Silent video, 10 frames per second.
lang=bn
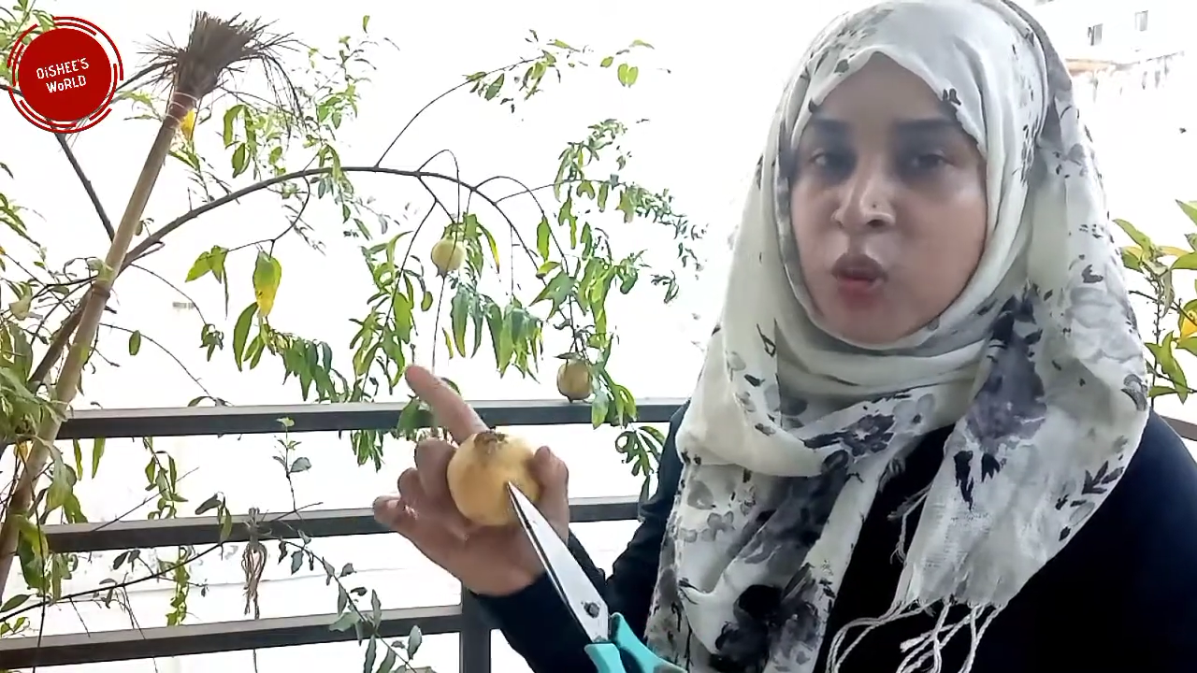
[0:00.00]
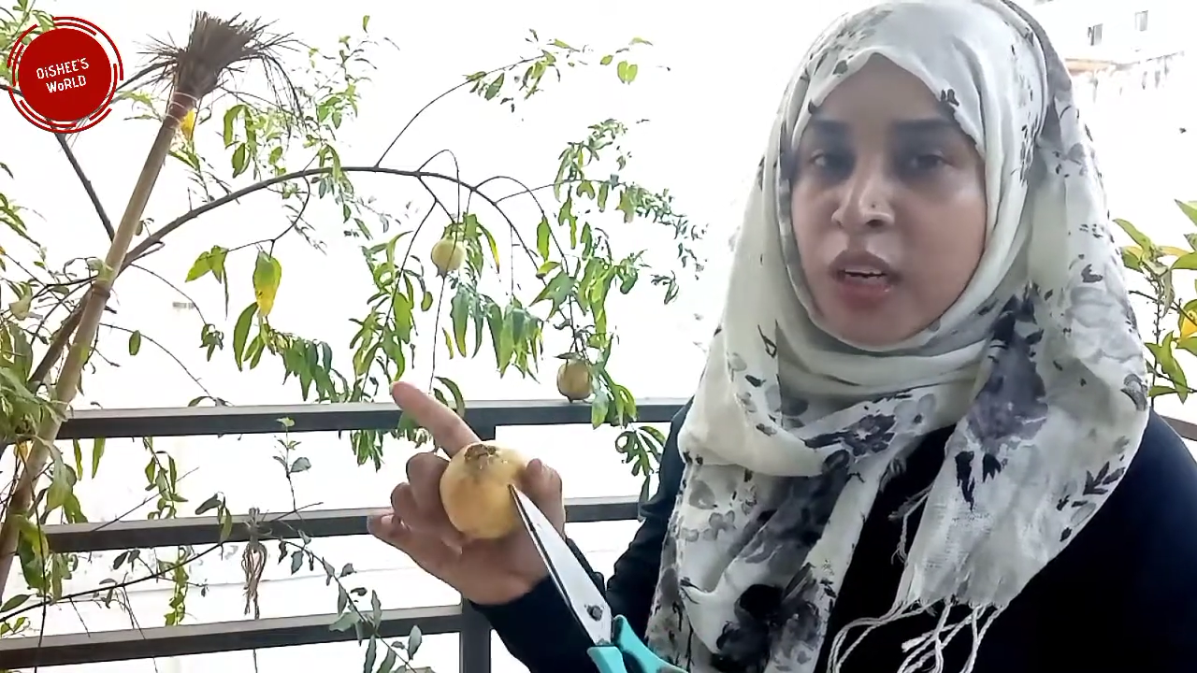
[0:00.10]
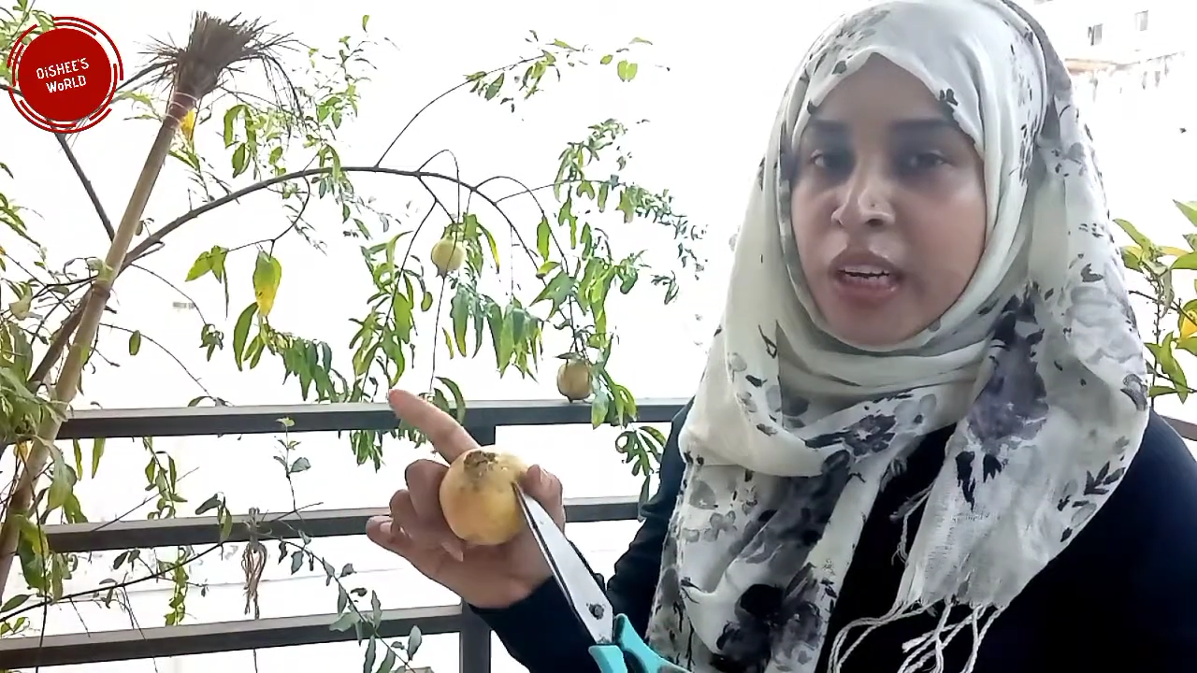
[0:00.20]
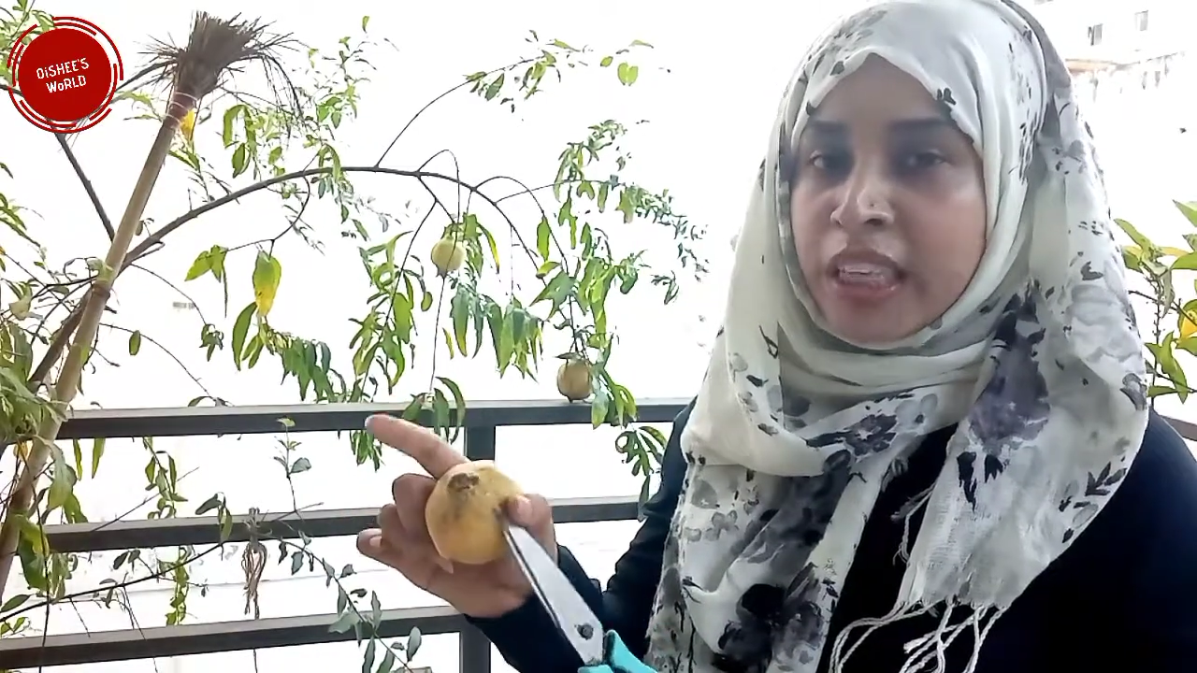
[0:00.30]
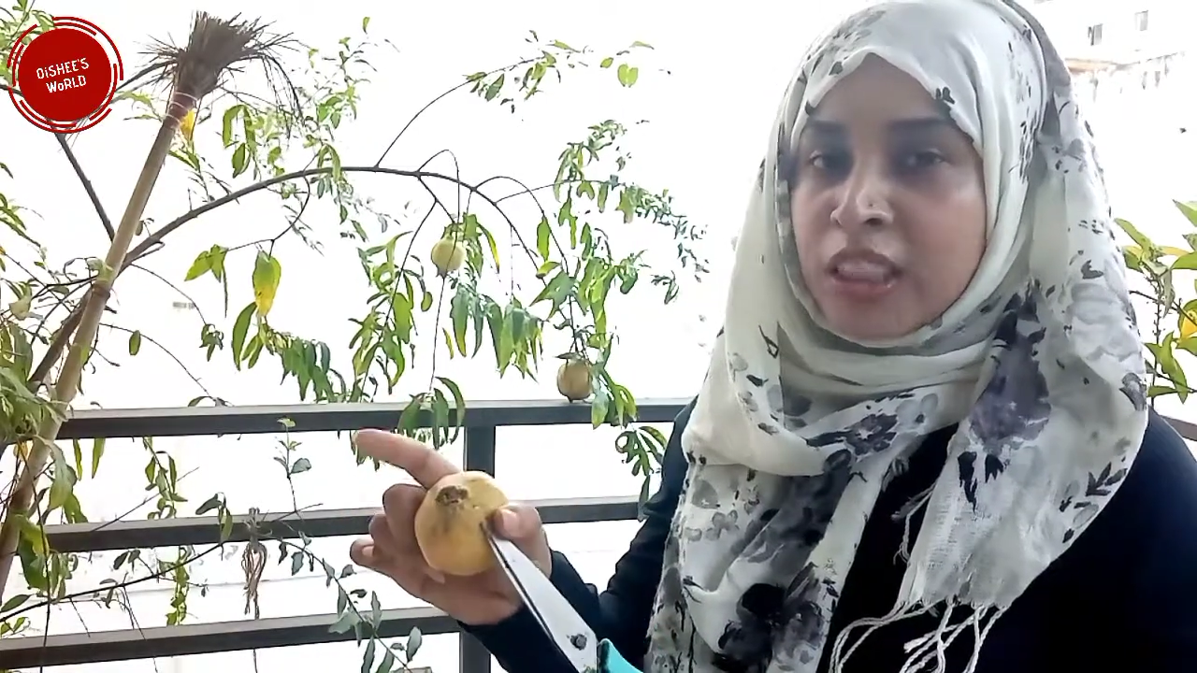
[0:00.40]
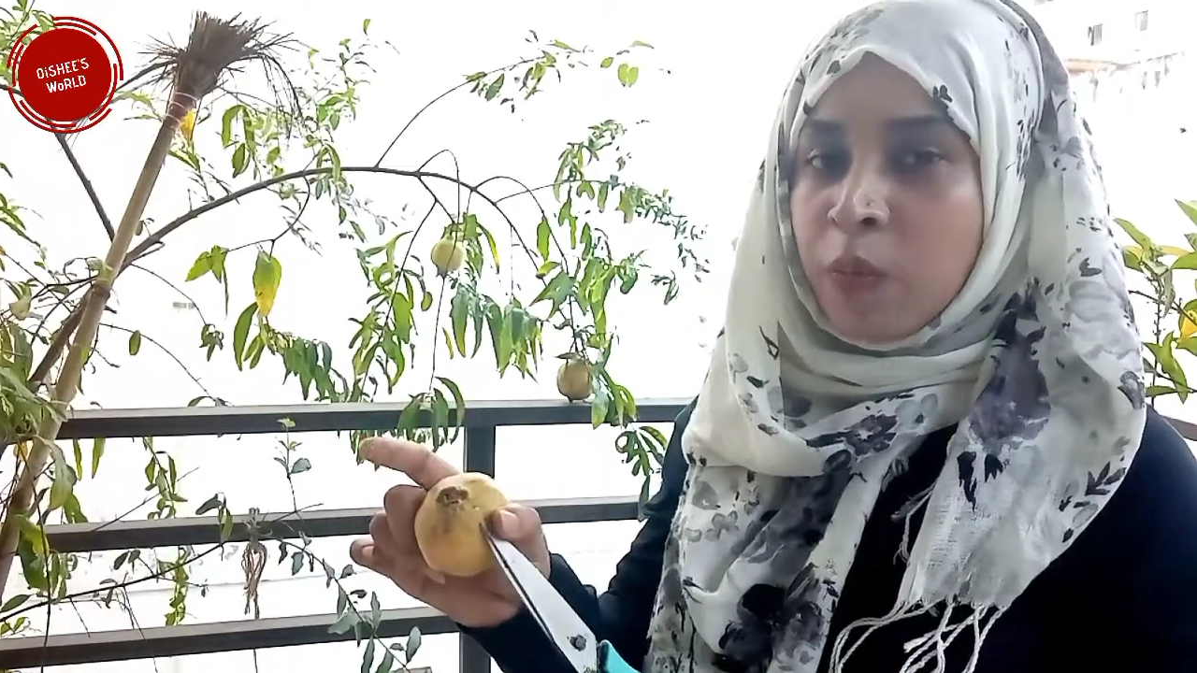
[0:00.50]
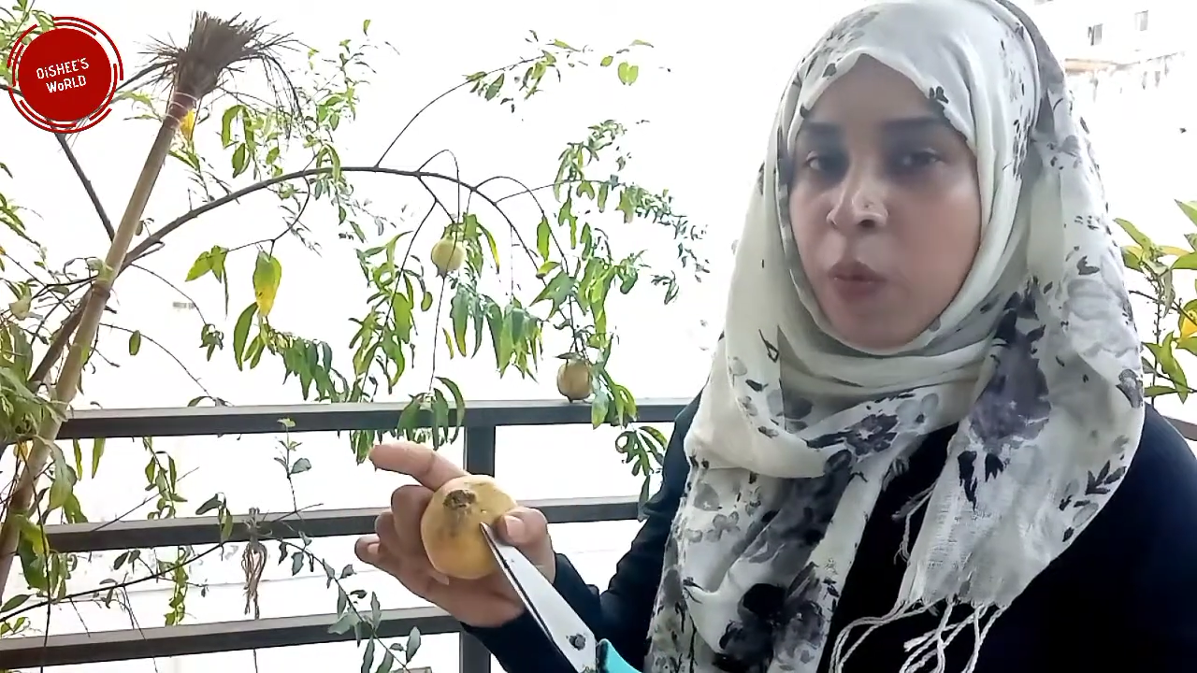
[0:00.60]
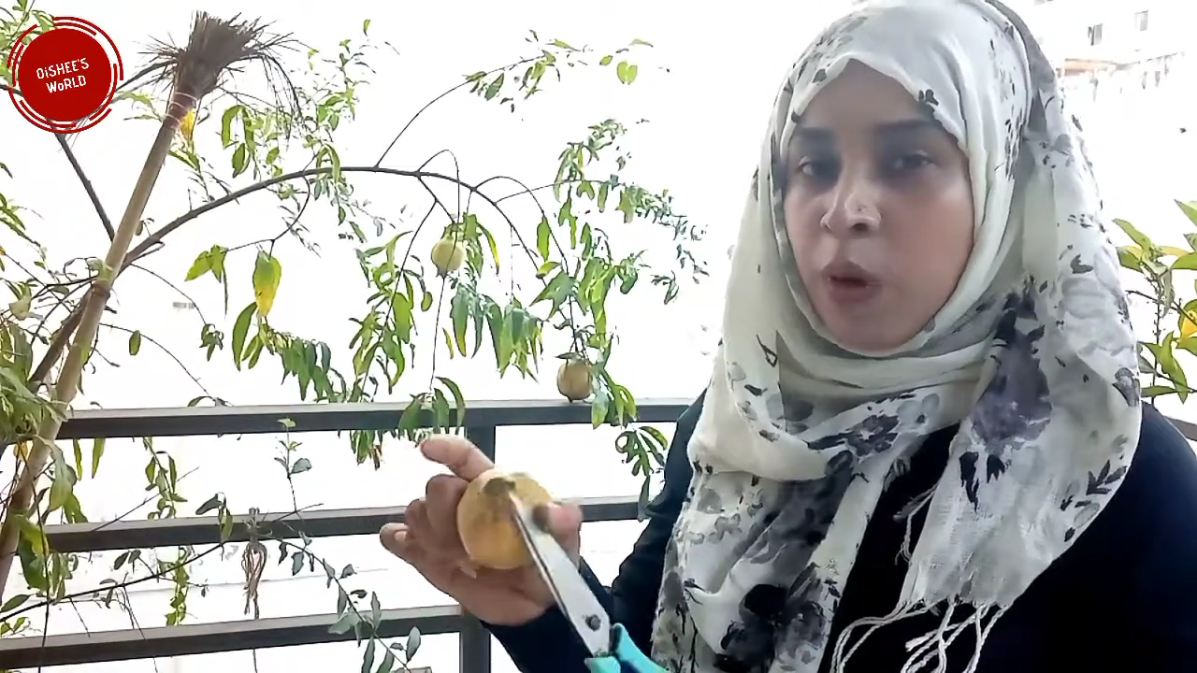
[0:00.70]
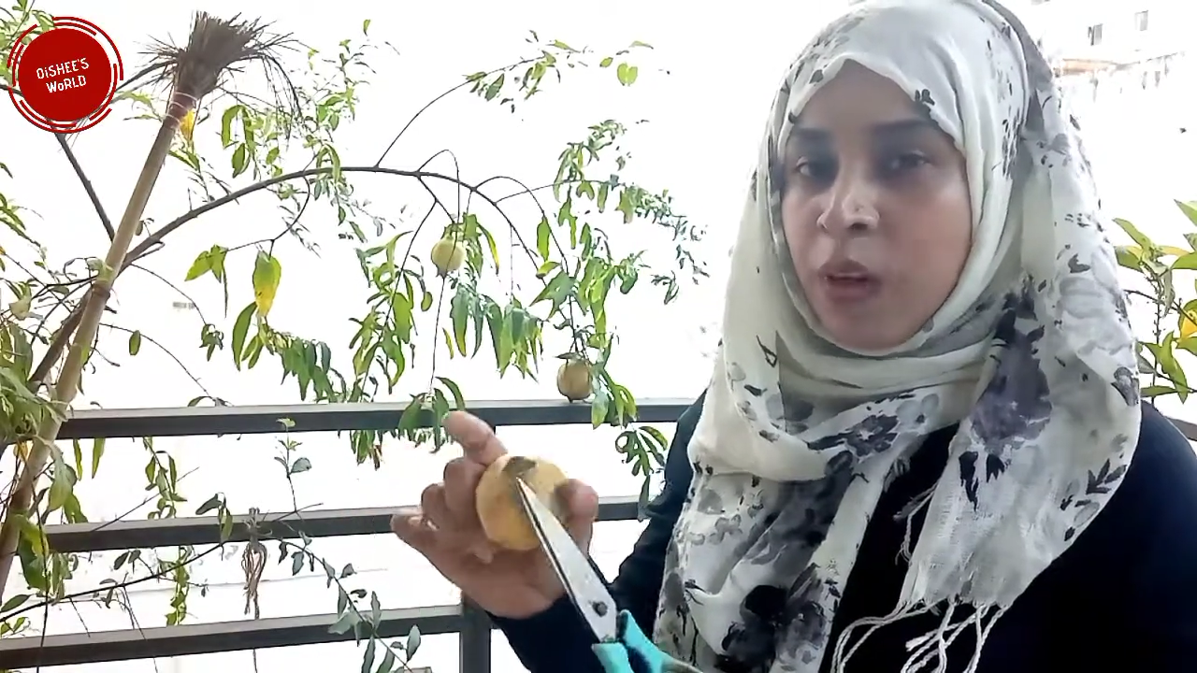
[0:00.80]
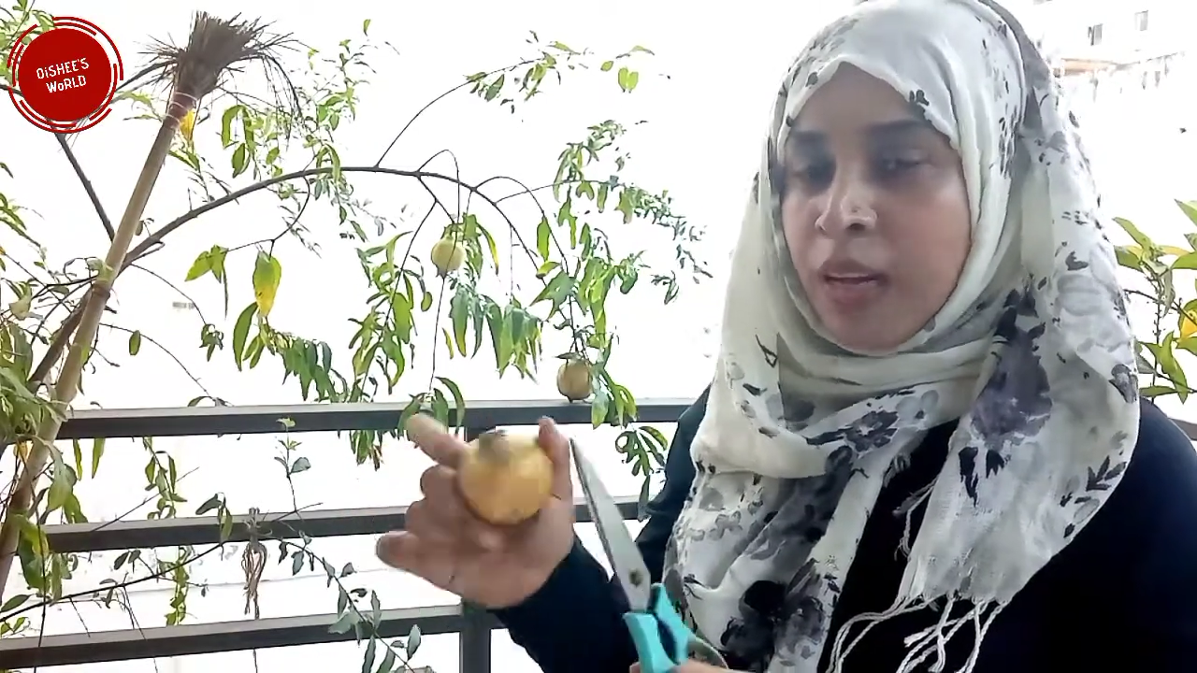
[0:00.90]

করে নিয়ে আসার পর